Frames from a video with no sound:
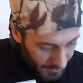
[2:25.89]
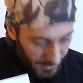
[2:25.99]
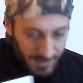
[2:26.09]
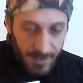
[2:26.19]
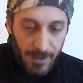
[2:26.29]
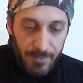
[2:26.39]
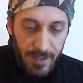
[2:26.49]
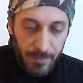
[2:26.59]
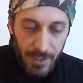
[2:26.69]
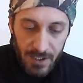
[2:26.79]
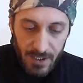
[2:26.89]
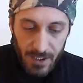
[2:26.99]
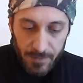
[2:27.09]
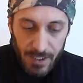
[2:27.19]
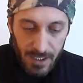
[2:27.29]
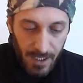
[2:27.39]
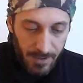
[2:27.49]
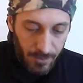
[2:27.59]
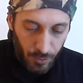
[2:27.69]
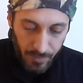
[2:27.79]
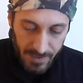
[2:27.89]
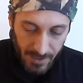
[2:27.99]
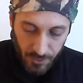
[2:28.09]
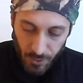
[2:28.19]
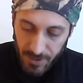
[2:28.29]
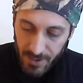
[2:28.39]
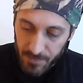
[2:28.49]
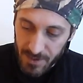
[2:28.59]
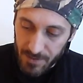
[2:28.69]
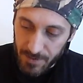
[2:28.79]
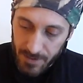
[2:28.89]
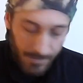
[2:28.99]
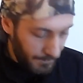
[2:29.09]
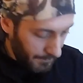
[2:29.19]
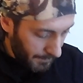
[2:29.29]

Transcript: Tahsin abiden başlayalım. İlk herhalde o mesaj göndermişti bana.